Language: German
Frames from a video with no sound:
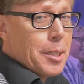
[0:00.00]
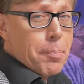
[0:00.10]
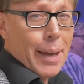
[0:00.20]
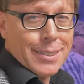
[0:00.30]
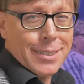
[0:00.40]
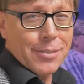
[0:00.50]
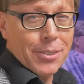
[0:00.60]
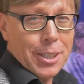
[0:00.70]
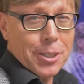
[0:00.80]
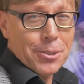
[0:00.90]
Die besten
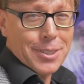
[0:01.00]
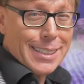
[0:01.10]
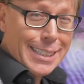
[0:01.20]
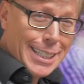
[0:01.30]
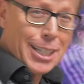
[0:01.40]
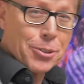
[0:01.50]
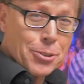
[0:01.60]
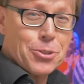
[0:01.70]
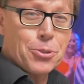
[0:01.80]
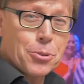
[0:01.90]
Videos, die ihr
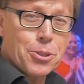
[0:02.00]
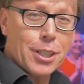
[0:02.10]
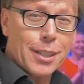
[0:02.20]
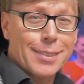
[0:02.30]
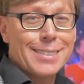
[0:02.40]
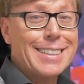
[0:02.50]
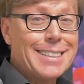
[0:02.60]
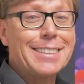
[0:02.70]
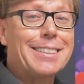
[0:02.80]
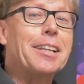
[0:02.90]
uns zuschickt, die
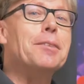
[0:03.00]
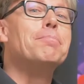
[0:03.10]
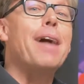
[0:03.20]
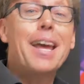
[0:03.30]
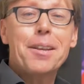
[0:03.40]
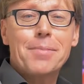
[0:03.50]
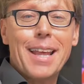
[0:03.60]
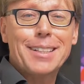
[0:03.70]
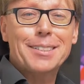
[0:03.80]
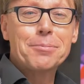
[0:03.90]
sind dann in meinem
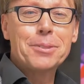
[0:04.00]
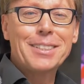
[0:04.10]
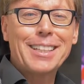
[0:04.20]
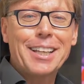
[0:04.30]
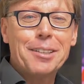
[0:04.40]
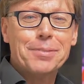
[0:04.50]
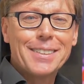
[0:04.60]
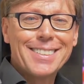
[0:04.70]
nächsten Musikclip.